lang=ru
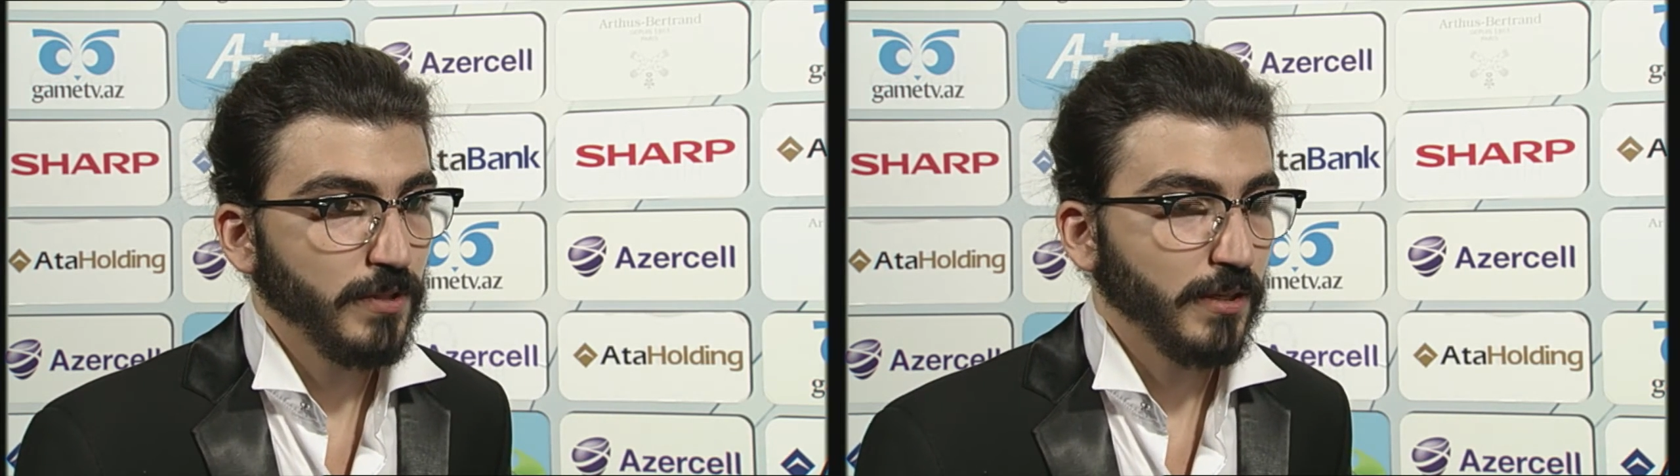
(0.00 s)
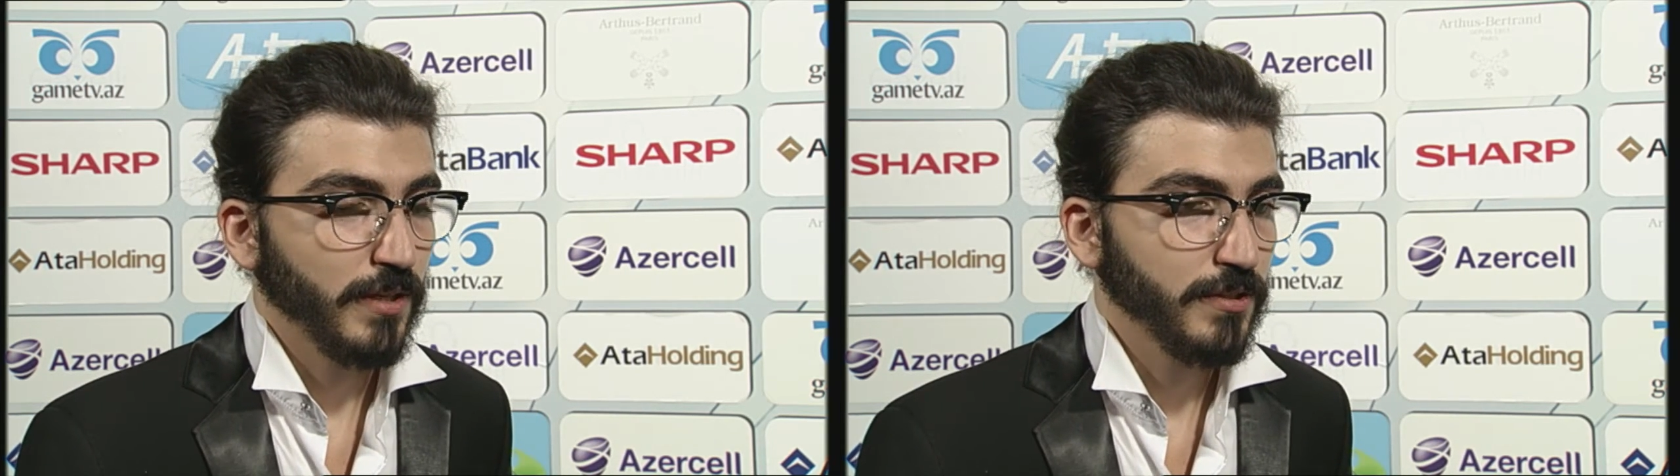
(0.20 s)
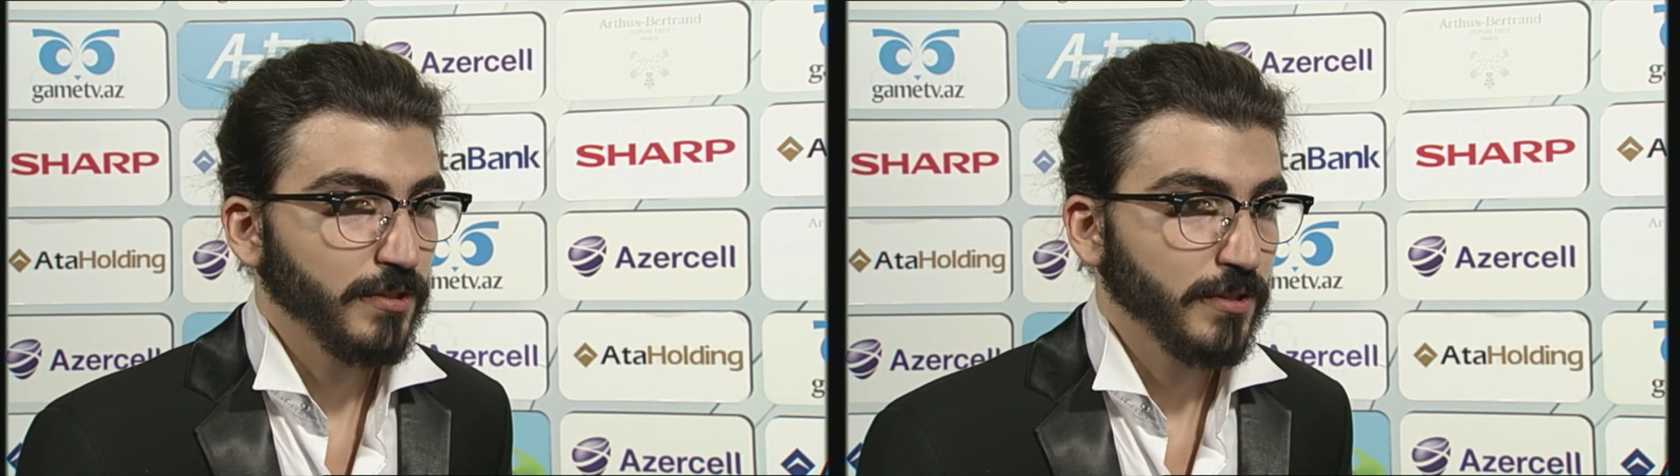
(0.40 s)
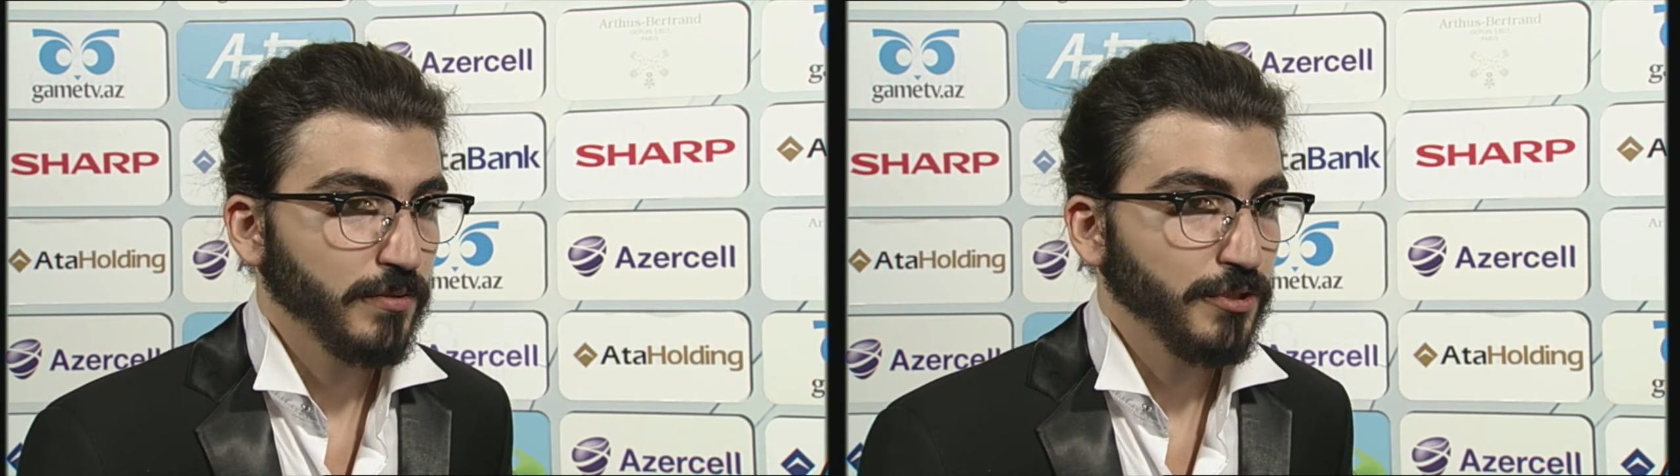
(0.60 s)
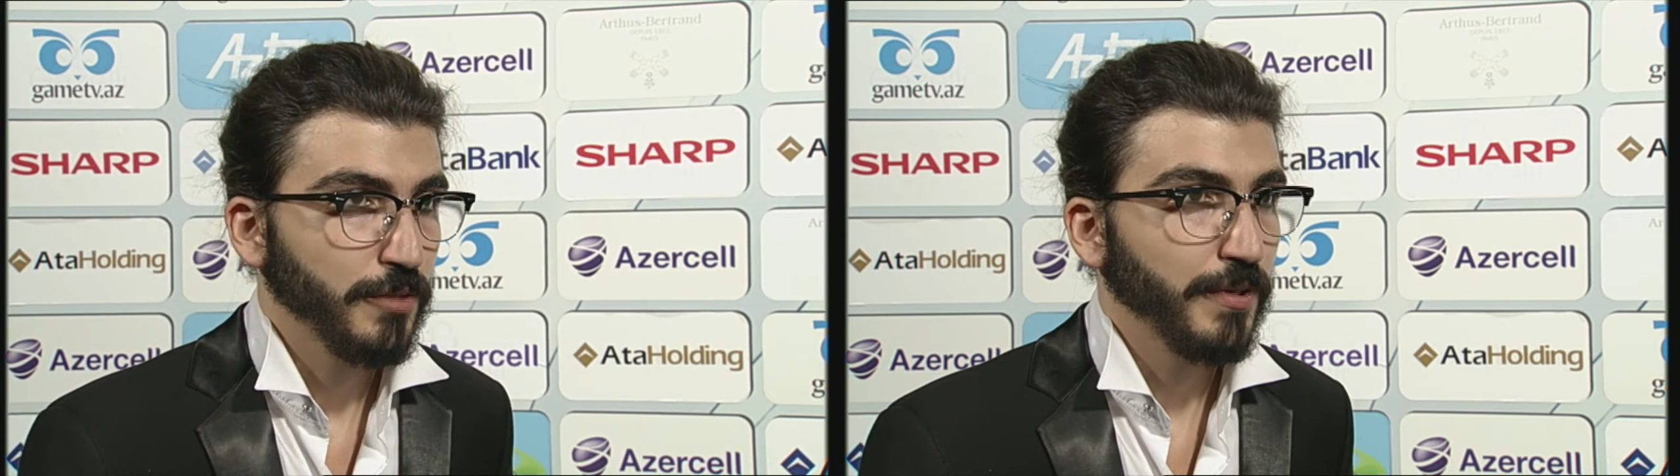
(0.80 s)
да, конечно, сейчас
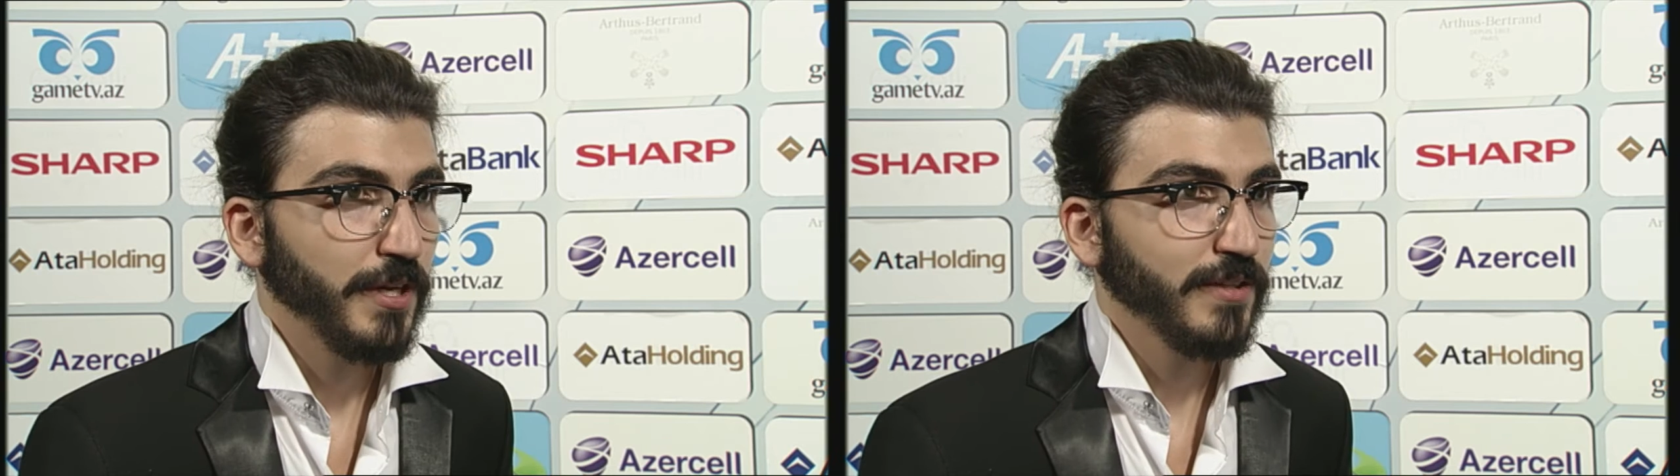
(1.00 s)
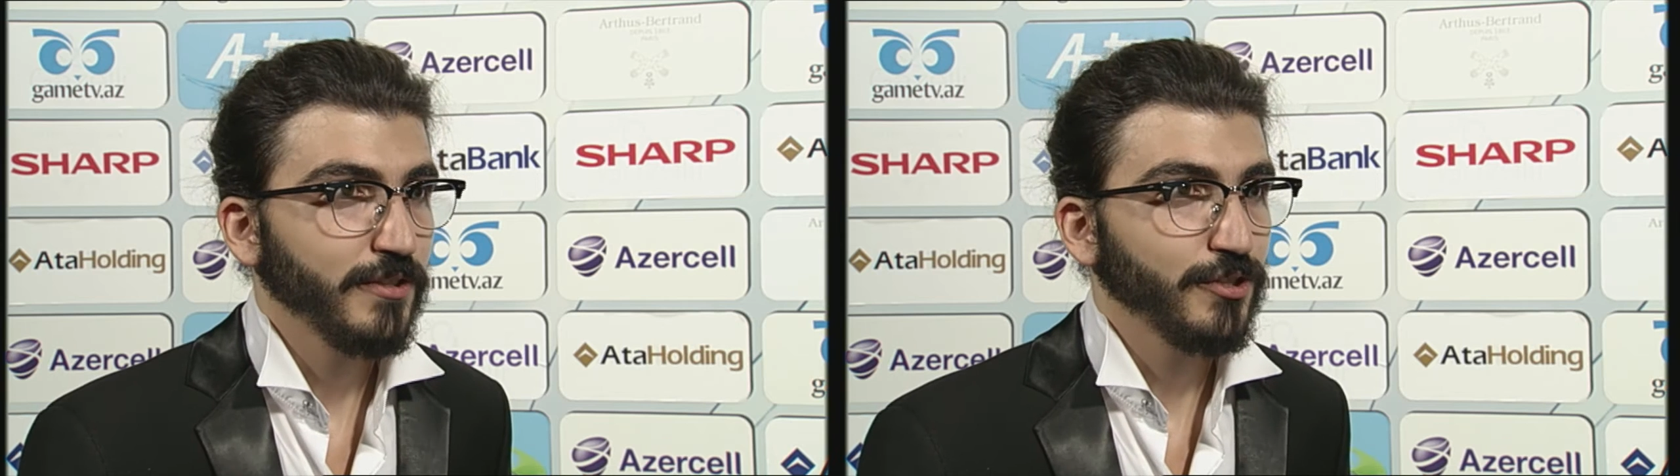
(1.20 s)
очень неприятно,